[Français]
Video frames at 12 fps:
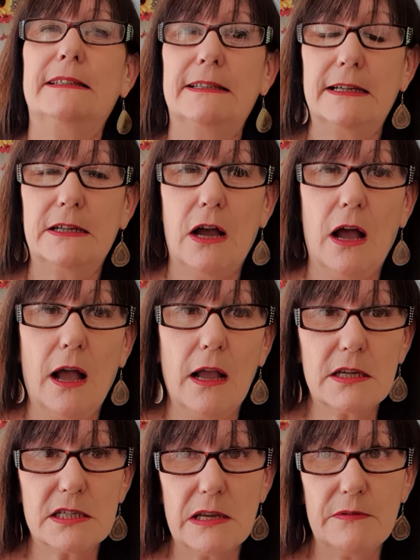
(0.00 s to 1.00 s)

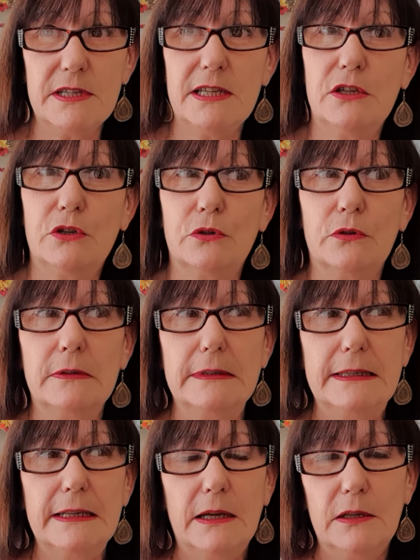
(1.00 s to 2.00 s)
D'accord J'avais dit que
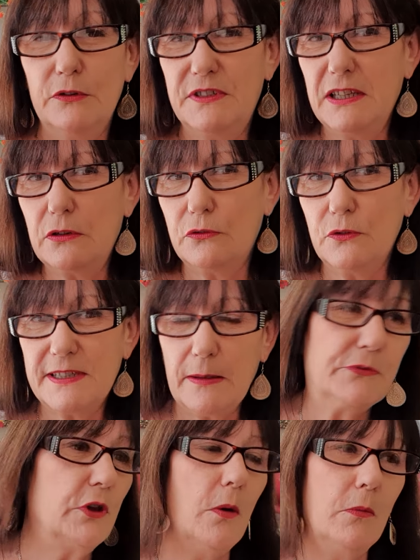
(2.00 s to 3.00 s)
le titre de
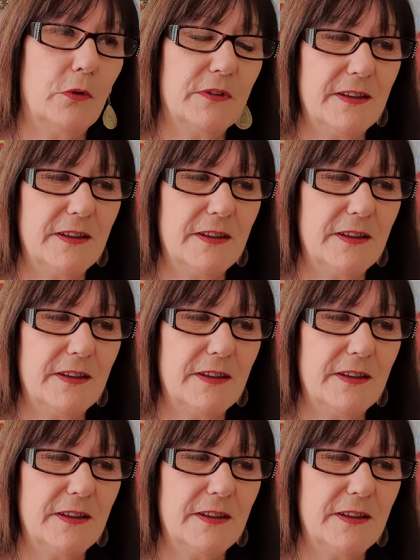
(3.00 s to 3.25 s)
septembre,